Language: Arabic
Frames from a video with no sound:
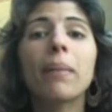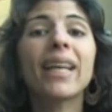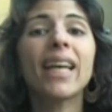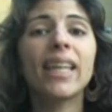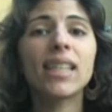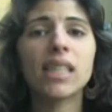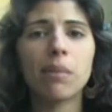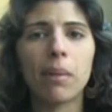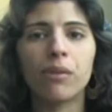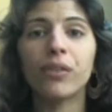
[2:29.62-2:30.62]
كان
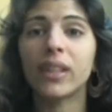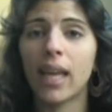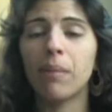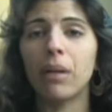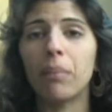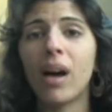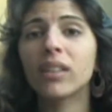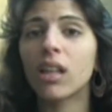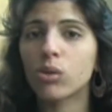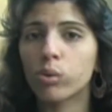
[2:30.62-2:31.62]
سببا في اتهام
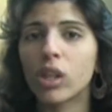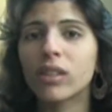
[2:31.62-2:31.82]
البعض السلطات